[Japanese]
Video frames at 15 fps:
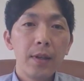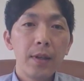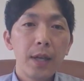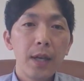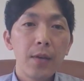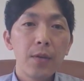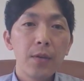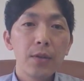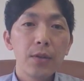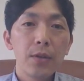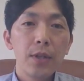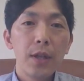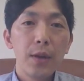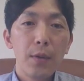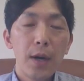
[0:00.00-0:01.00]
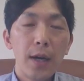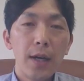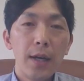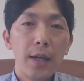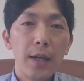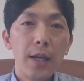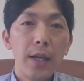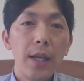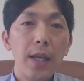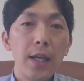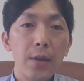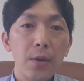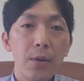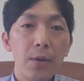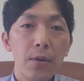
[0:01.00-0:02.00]
健康づくりでは
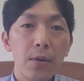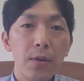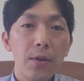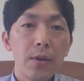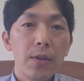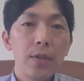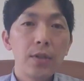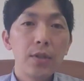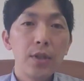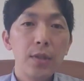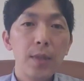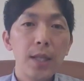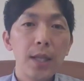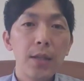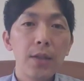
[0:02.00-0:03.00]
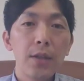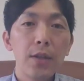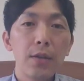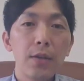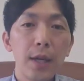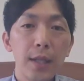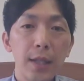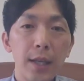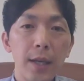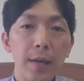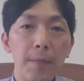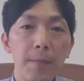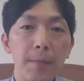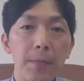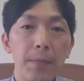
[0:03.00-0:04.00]
栄養、睡眠などに加え
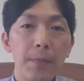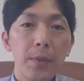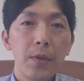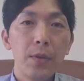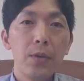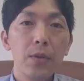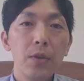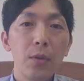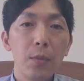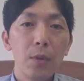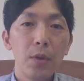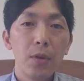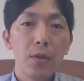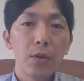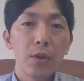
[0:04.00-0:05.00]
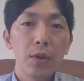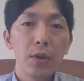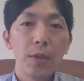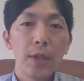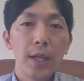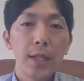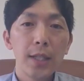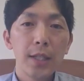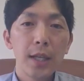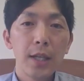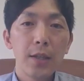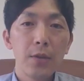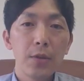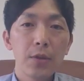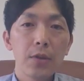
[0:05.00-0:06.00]
て、運動もとても大事
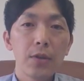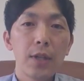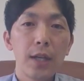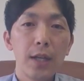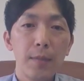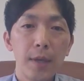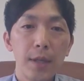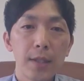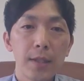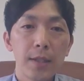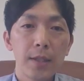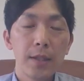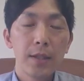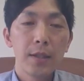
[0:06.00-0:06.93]
な要素となります。